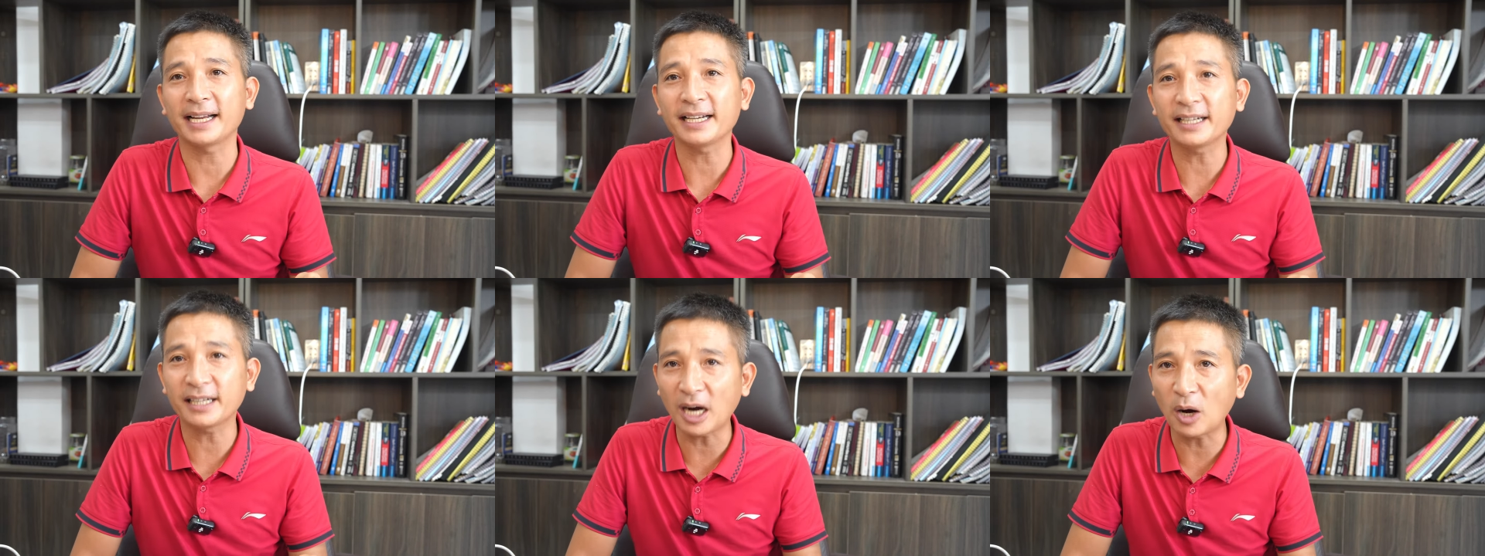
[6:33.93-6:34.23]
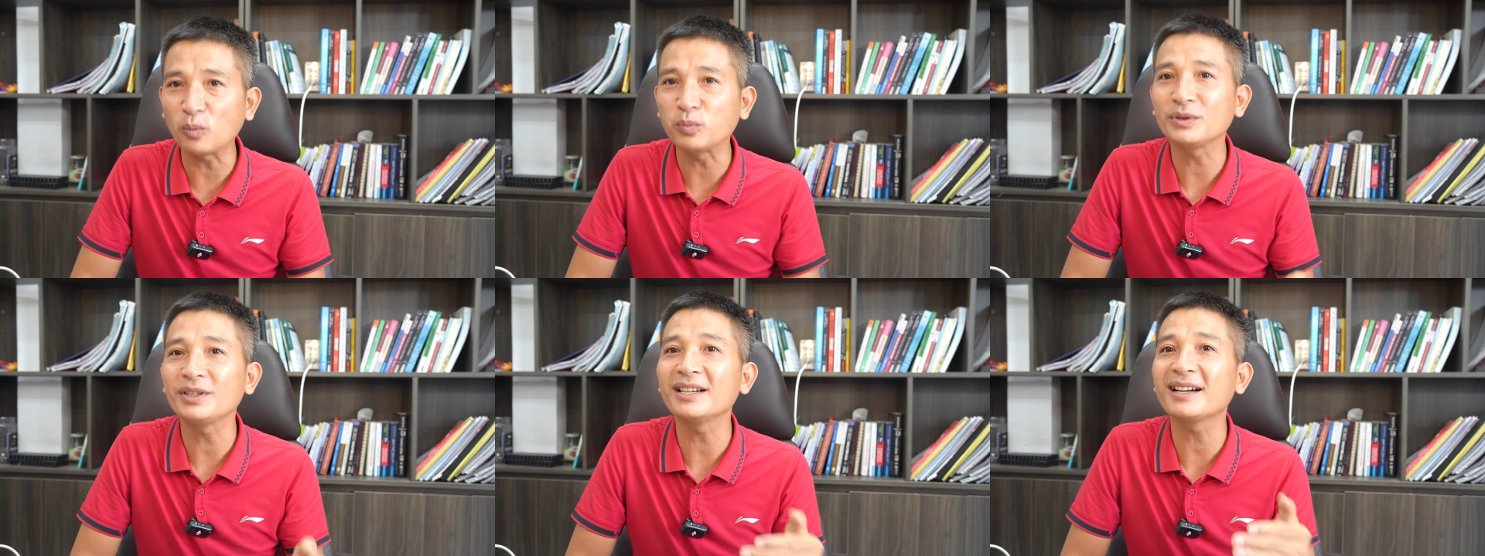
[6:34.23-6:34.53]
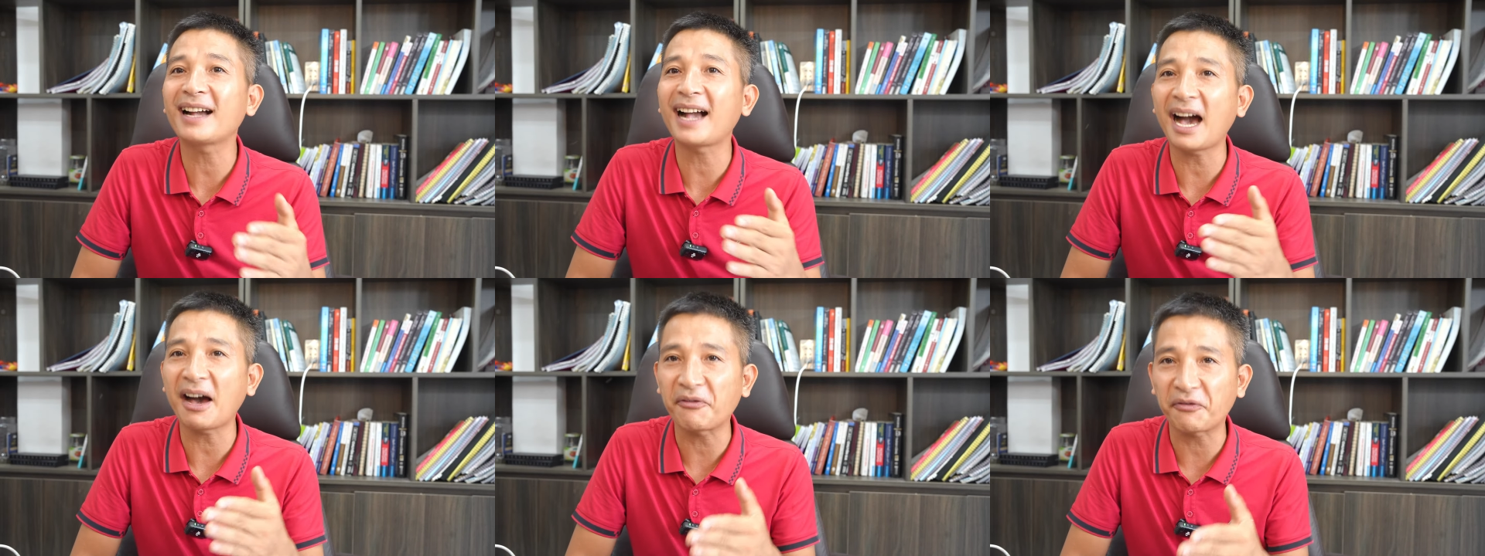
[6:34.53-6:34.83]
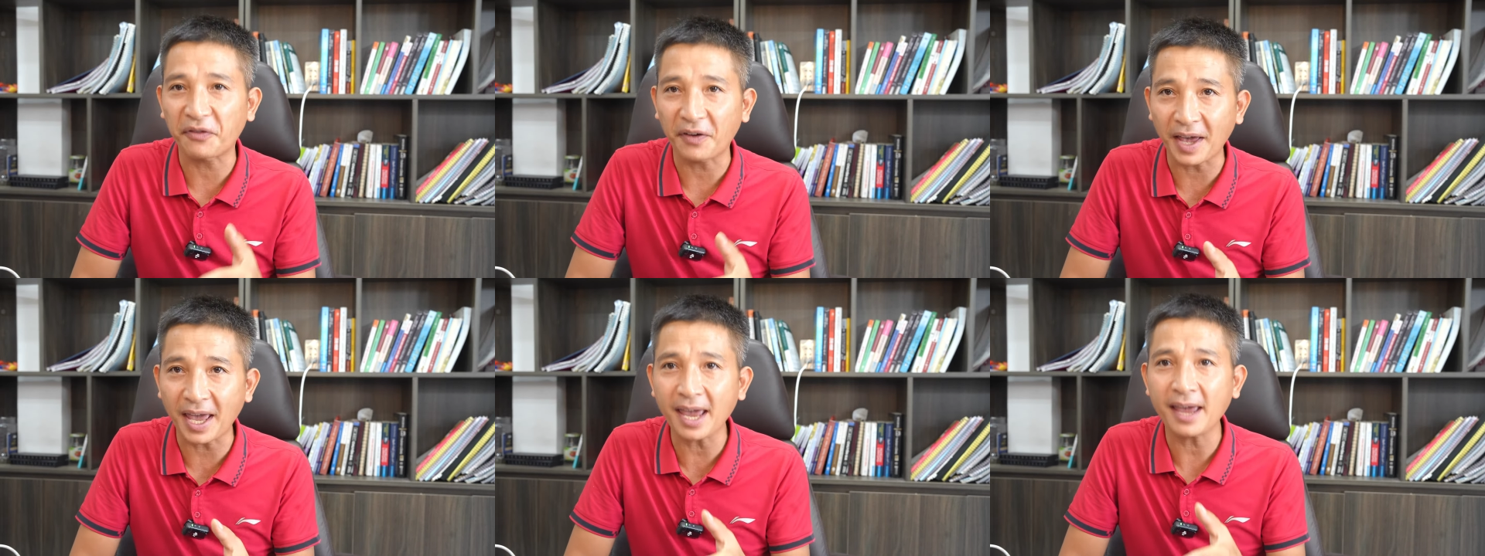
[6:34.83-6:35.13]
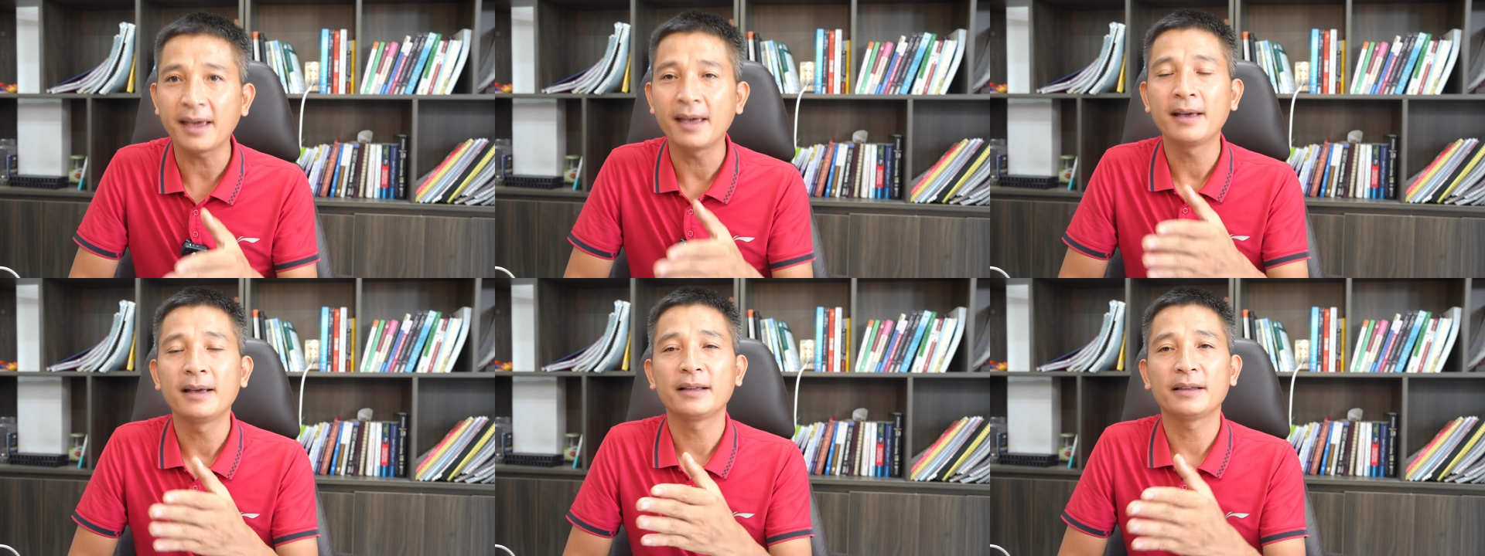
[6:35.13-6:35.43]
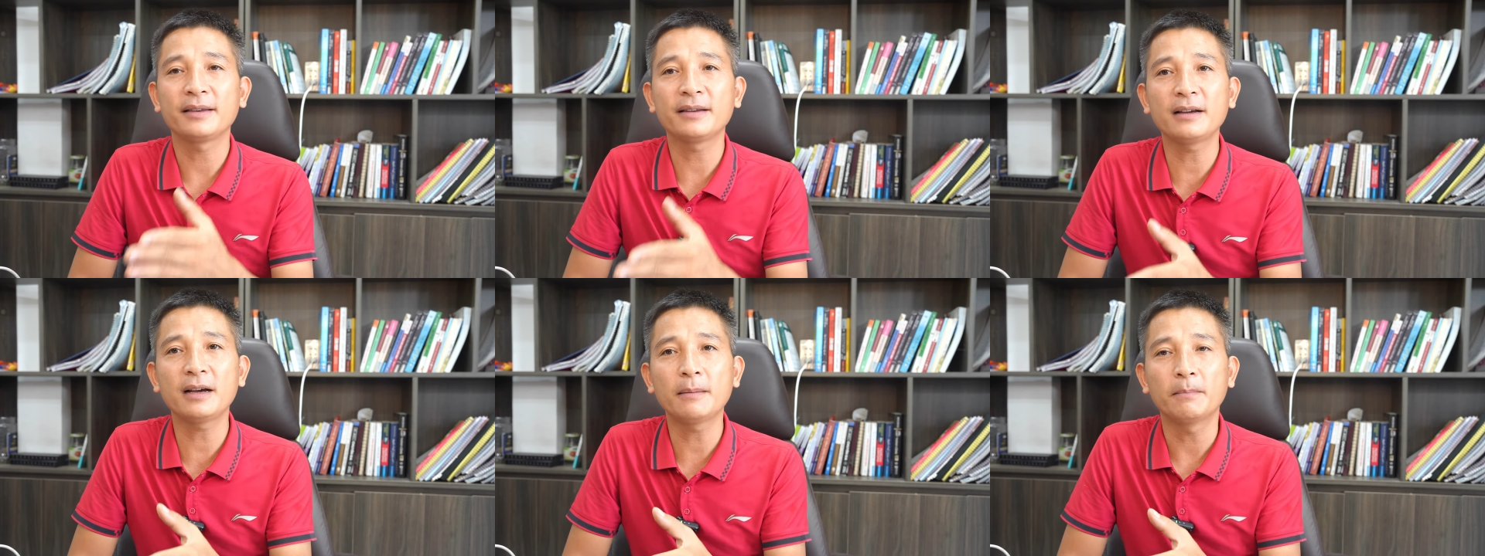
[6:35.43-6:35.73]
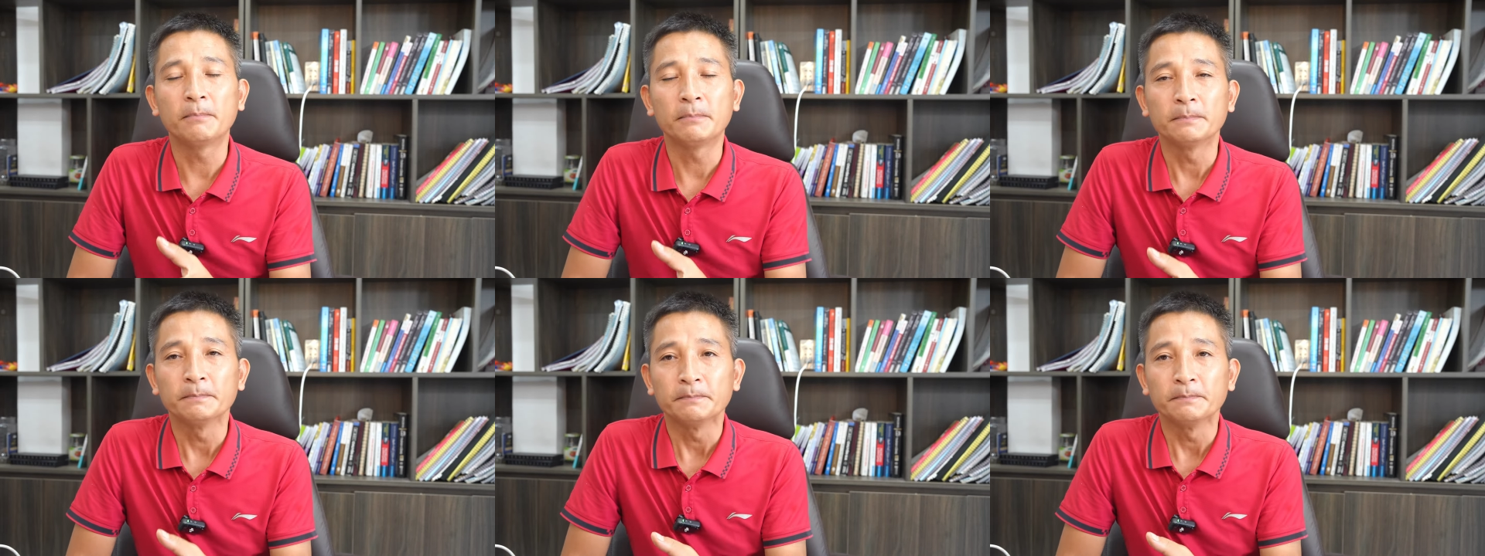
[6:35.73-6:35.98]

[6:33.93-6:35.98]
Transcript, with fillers: cây trồng như cà phê, như